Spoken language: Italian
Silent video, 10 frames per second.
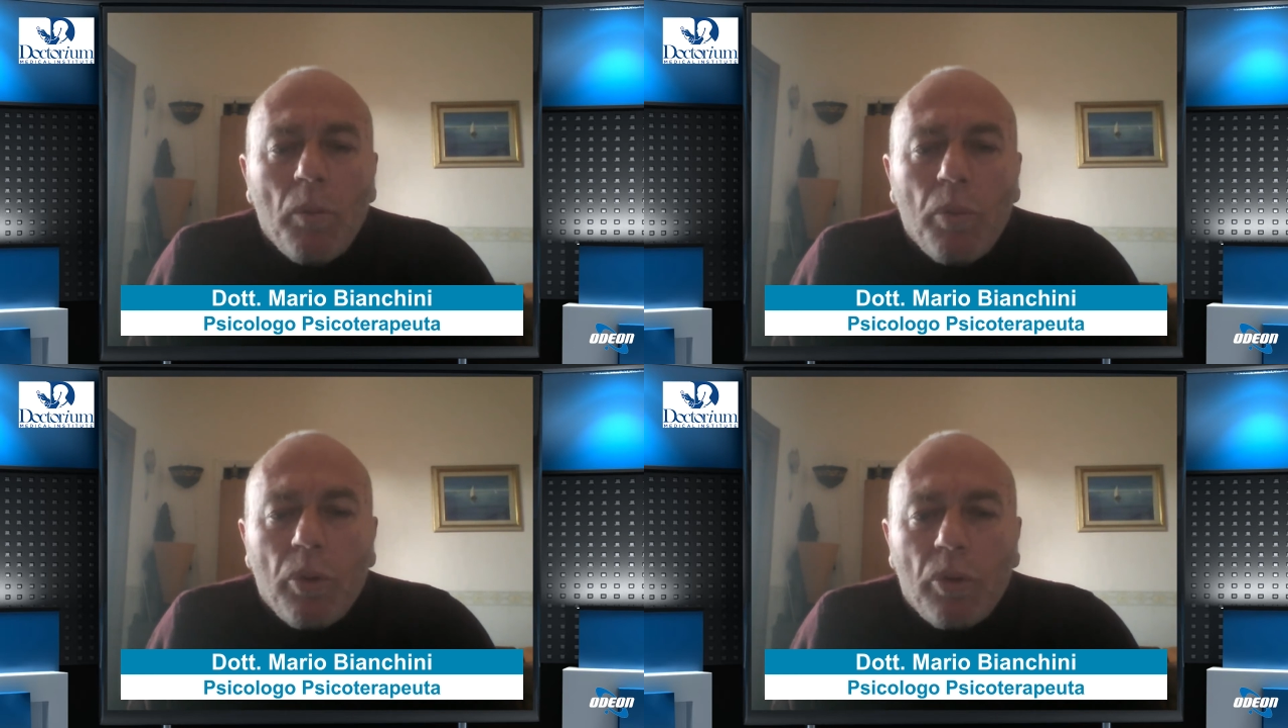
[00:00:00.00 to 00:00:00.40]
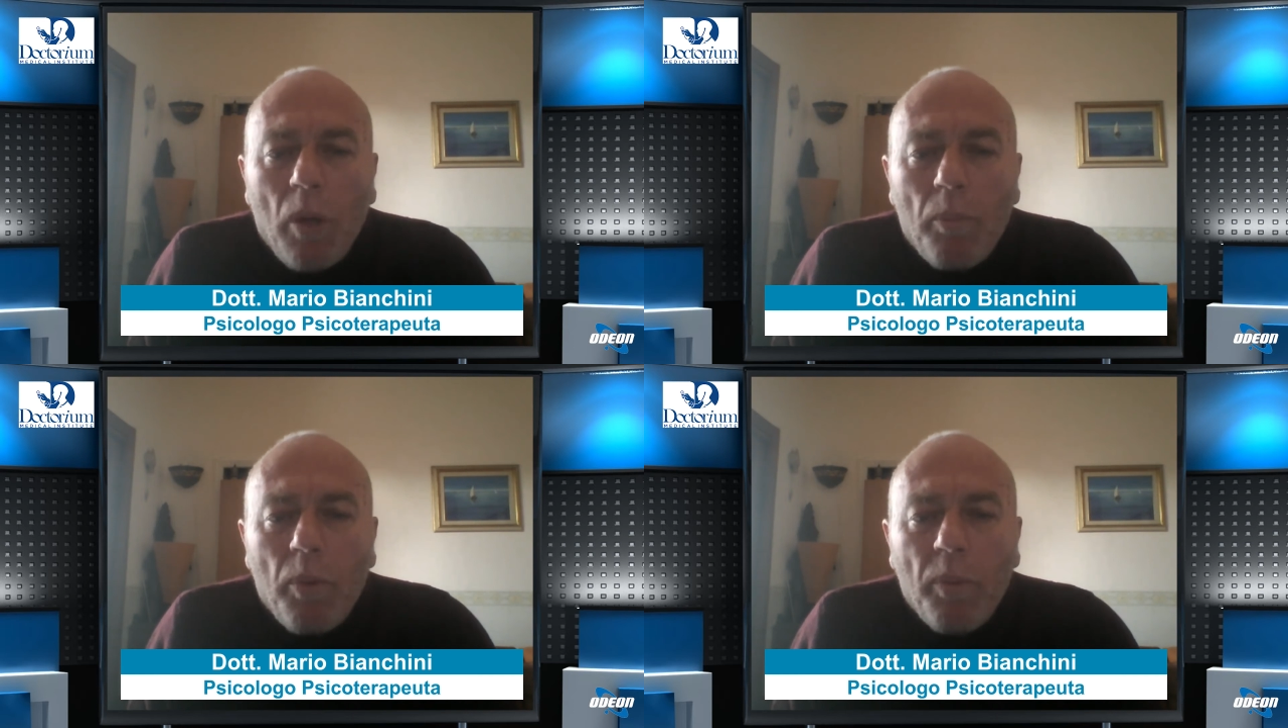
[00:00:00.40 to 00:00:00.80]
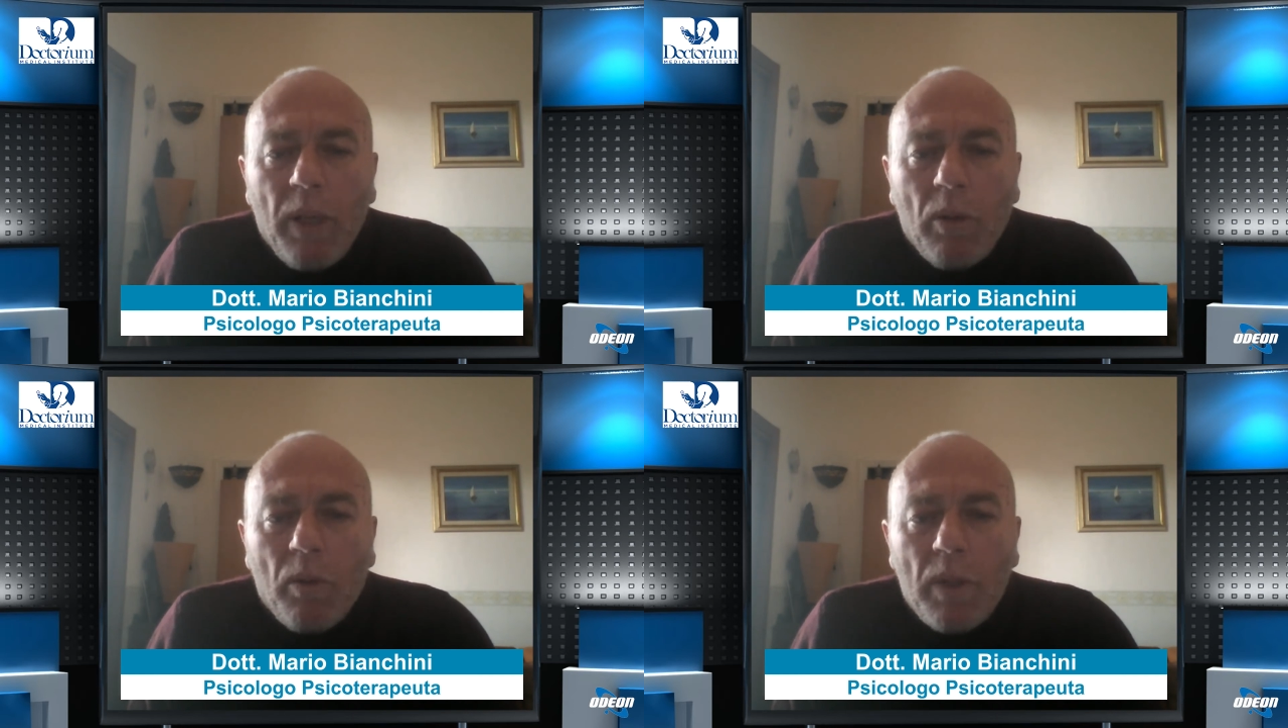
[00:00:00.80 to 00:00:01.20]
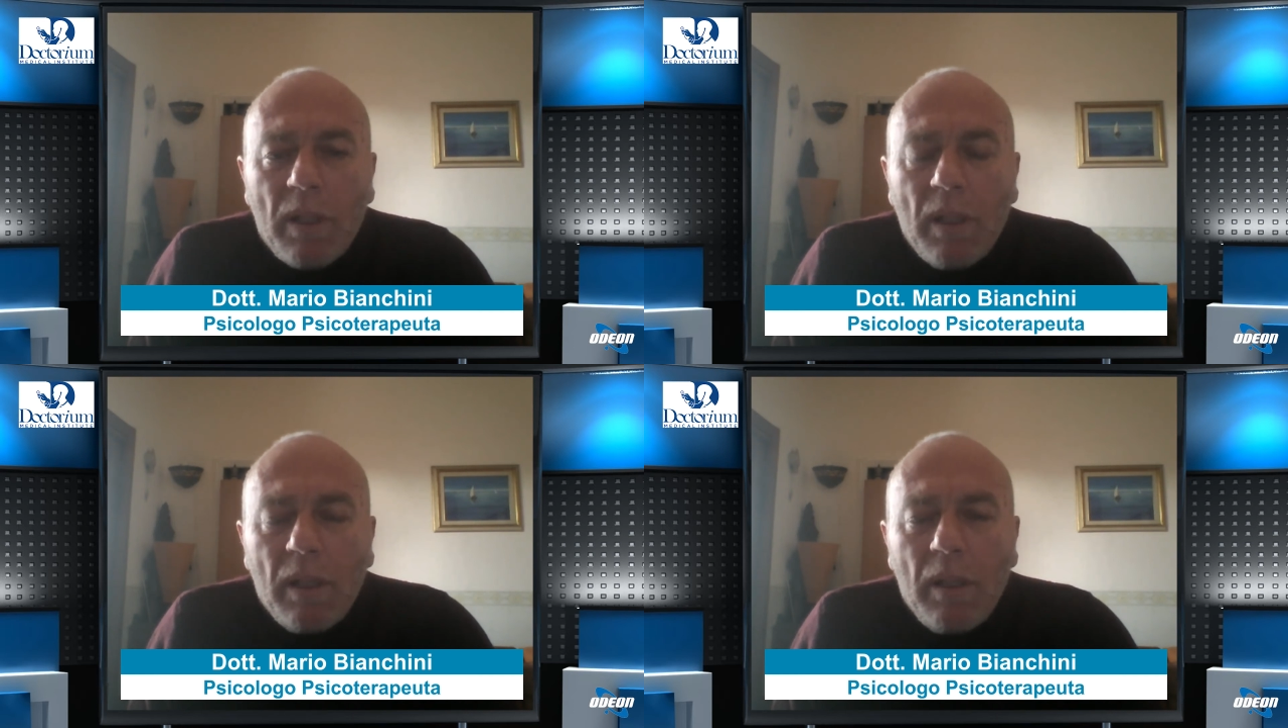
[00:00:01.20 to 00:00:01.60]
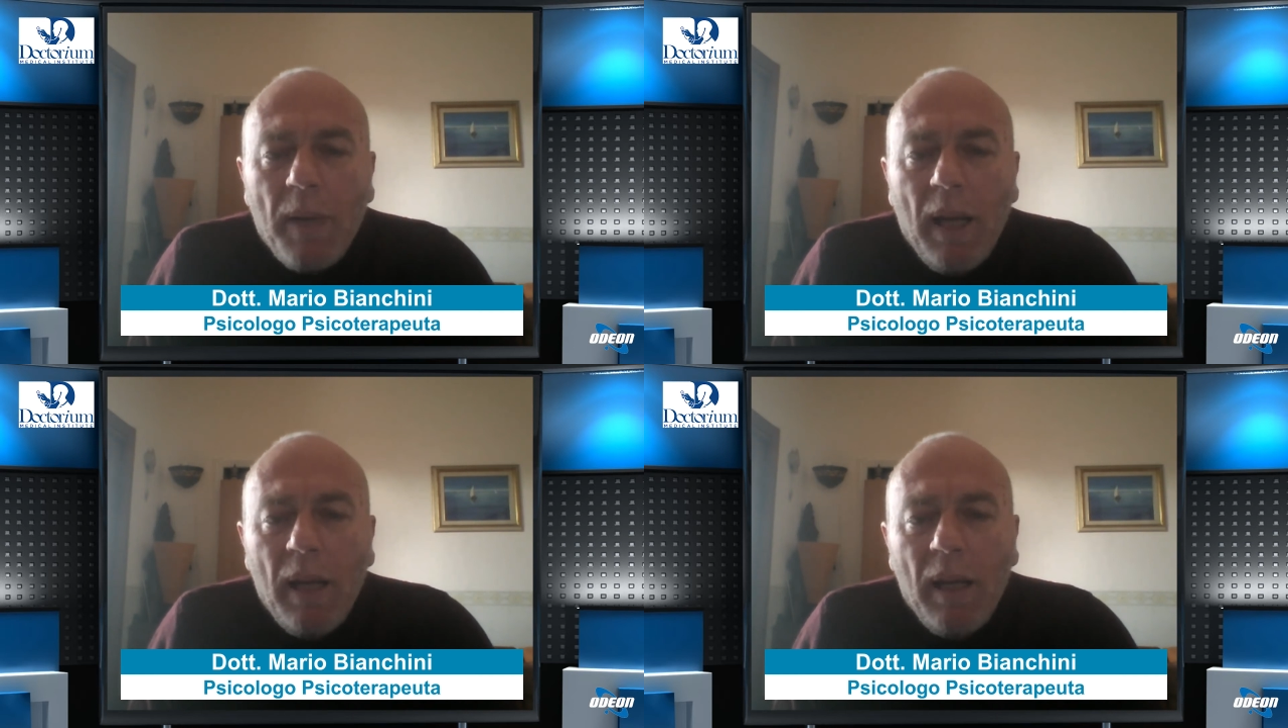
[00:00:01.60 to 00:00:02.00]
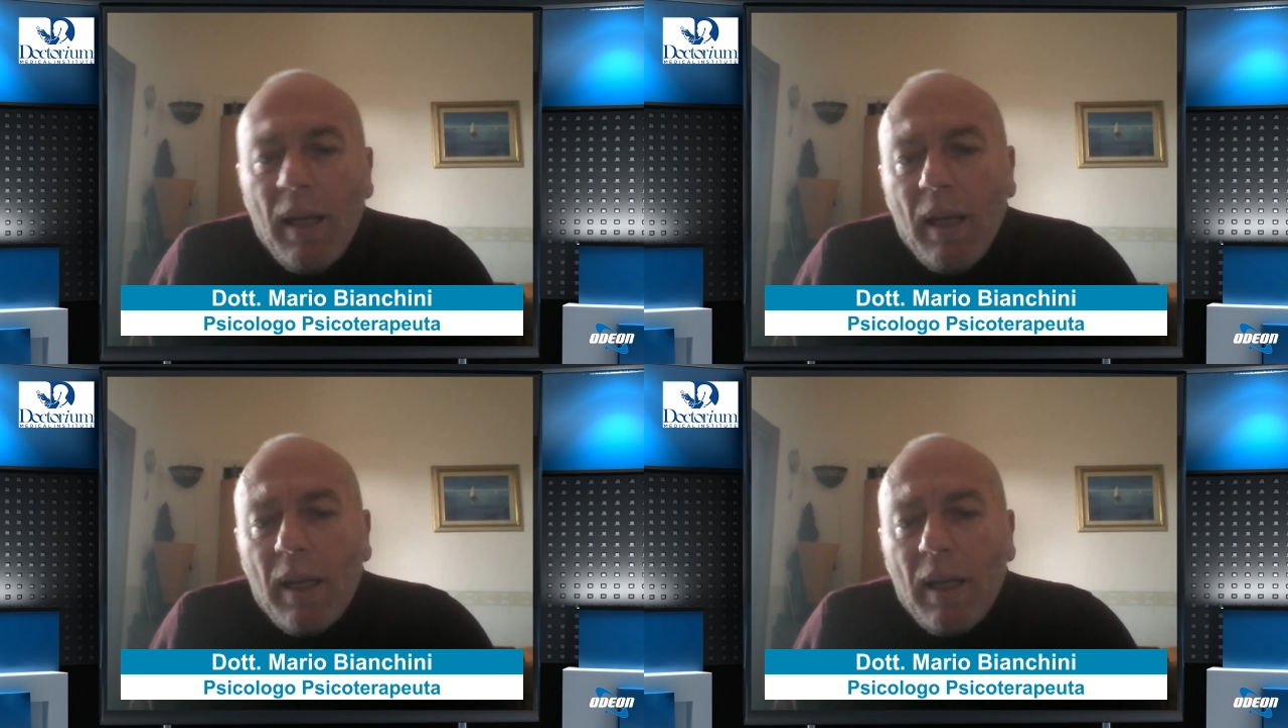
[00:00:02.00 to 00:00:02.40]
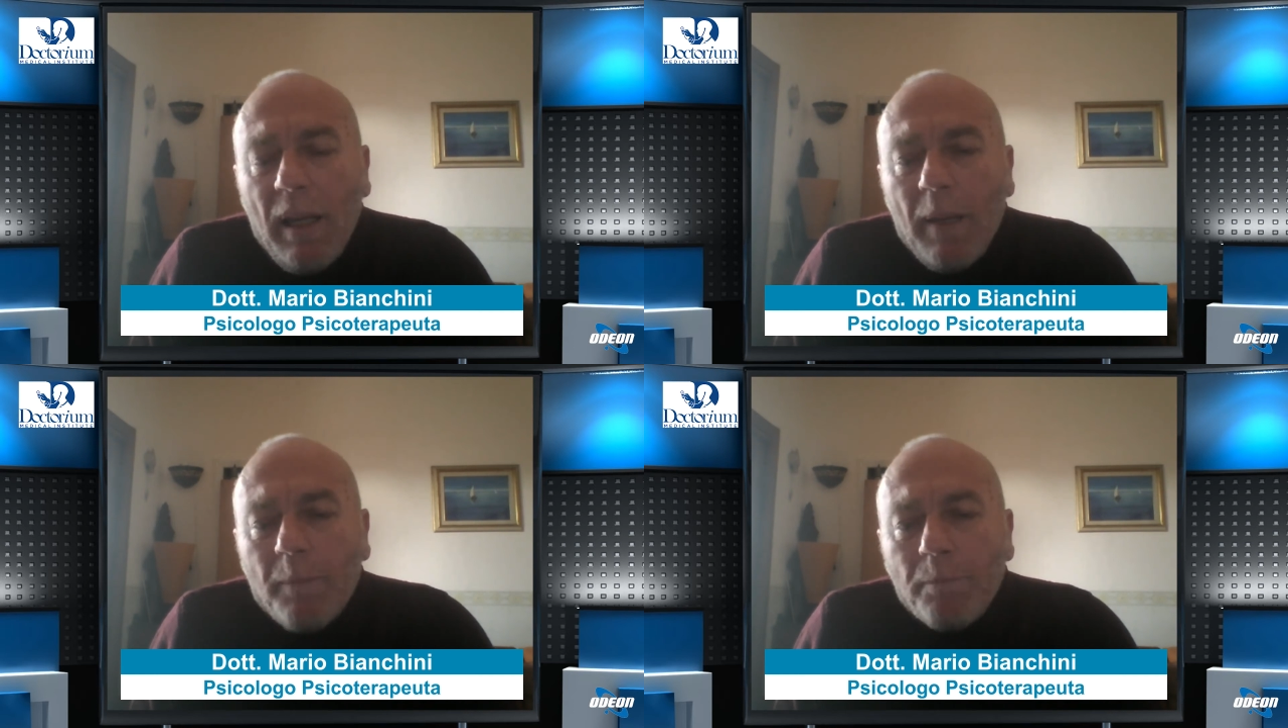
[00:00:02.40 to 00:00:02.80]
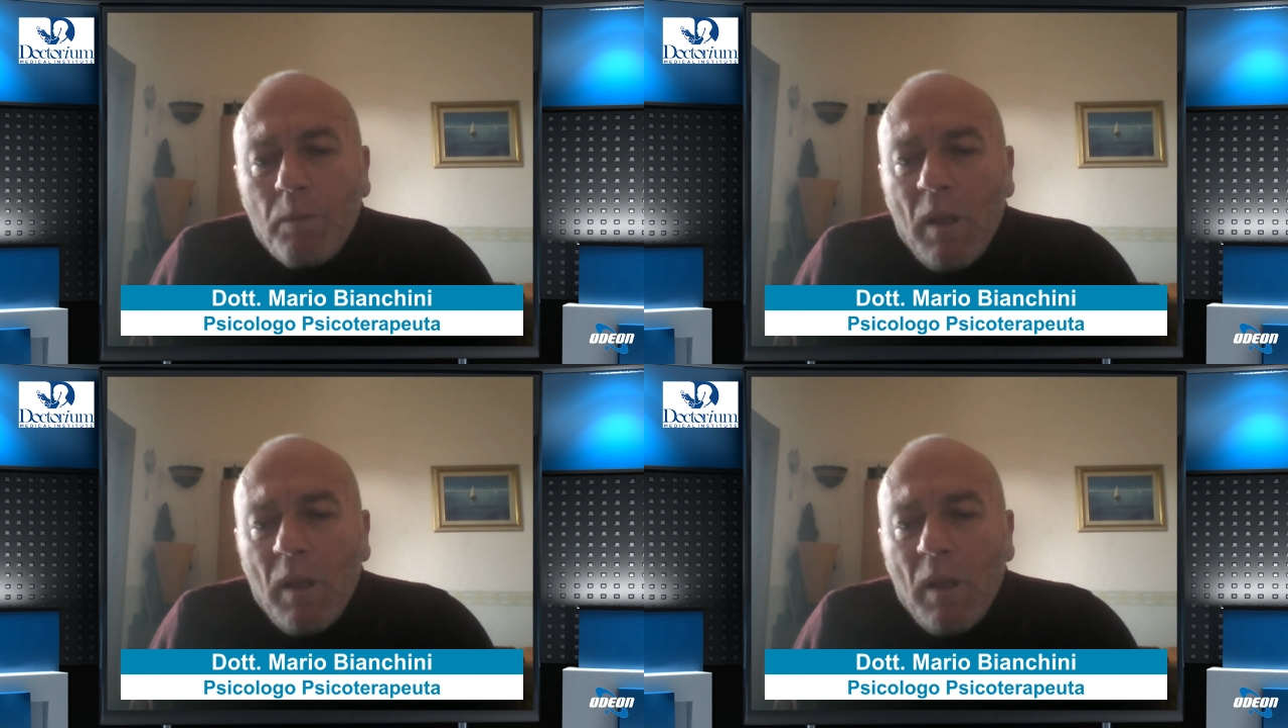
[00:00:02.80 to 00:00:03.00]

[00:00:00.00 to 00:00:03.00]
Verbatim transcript: purtroppo meno questa settimana e che